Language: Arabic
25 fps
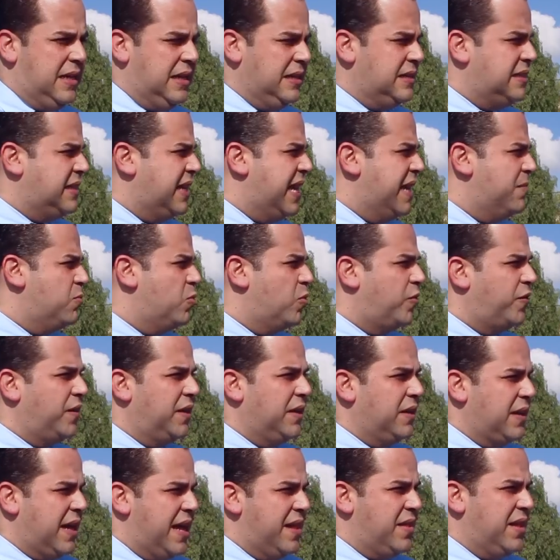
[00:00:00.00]
اتهامه
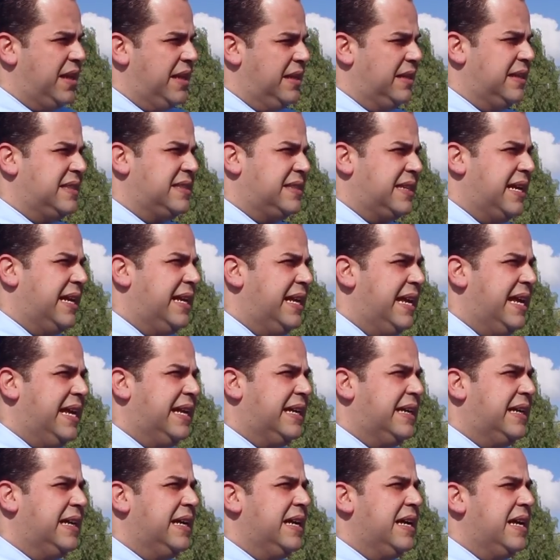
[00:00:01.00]
في قضيه
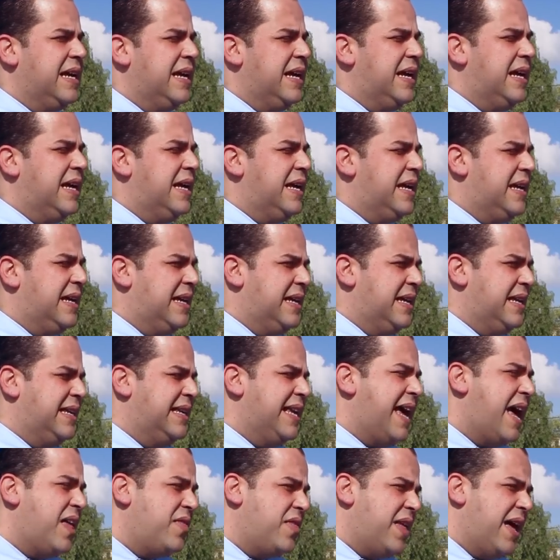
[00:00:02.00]
استهلاك آه،
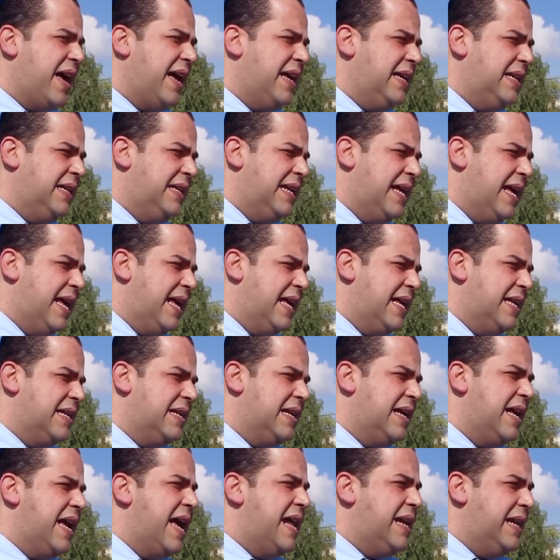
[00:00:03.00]
يخضع الى
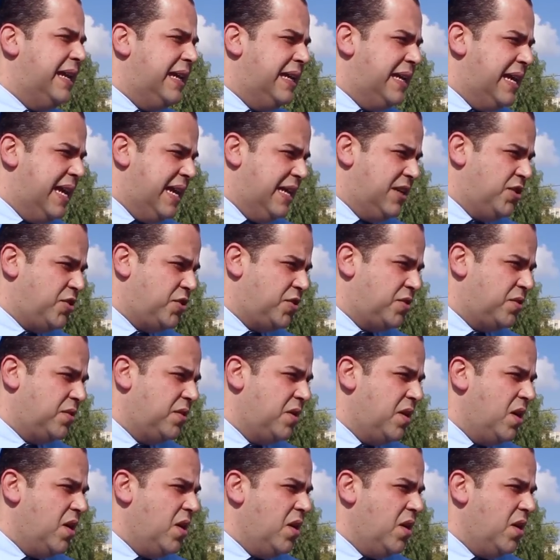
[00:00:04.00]
آه، العلاج